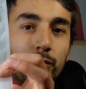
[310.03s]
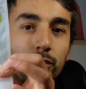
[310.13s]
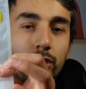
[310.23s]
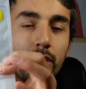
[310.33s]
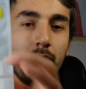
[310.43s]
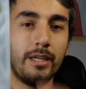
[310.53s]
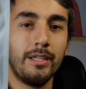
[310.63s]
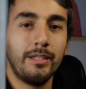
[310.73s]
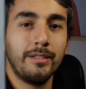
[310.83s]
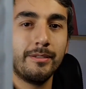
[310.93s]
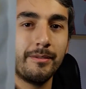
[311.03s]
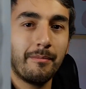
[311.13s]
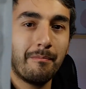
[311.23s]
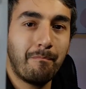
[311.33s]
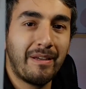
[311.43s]
¡Chan!
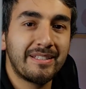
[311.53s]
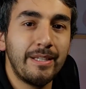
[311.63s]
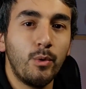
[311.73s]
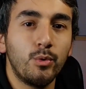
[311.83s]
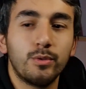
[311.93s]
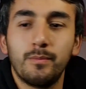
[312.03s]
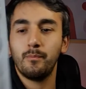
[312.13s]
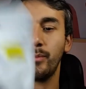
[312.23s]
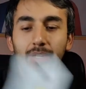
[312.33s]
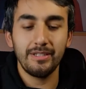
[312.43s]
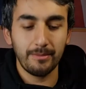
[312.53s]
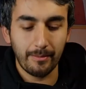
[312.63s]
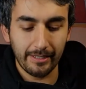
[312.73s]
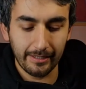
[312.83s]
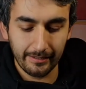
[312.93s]
Baseus, buenísima
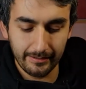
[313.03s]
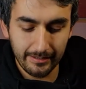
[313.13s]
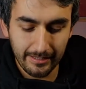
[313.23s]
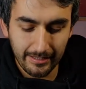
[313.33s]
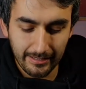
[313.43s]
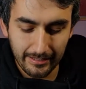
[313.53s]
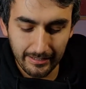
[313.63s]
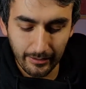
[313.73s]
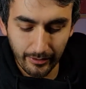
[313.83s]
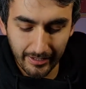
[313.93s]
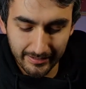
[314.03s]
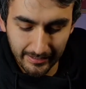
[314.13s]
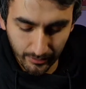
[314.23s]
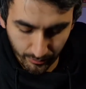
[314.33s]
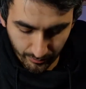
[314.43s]
marca. ¿Y creo que es
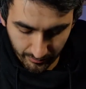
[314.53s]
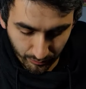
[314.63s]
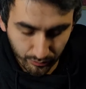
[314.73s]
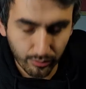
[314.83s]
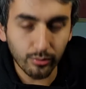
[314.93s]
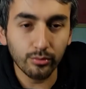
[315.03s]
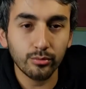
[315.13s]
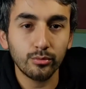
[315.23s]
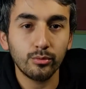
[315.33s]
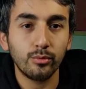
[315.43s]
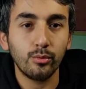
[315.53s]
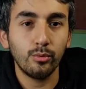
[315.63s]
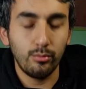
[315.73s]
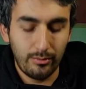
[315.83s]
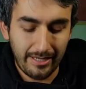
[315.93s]
esto? Estos son
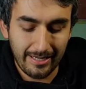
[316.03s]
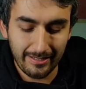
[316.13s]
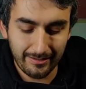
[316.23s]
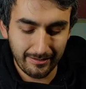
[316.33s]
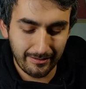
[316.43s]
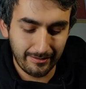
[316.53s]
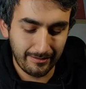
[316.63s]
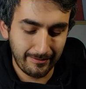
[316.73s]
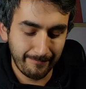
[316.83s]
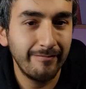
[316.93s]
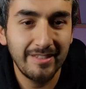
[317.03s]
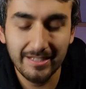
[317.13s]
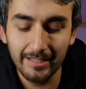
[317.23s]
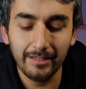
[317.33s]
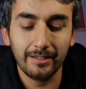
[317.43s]
unas
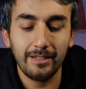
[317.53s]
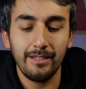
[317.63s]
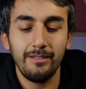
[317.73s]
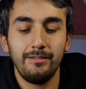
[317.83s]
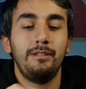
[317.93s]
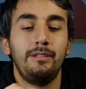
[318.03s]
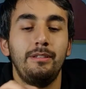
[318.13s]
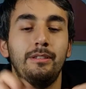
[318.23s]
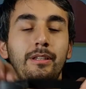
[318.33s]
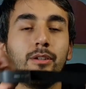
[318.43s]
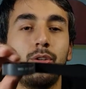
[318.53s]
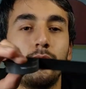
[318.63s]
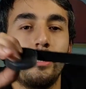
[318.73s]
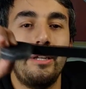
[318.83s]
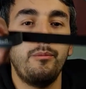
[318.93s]
cinta
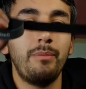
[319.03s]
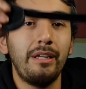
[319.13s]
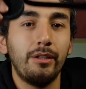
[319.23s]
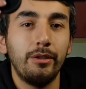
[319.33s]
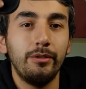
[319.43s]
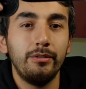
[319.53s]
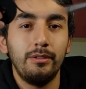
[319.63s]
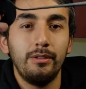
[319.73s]
que tiene un velcro.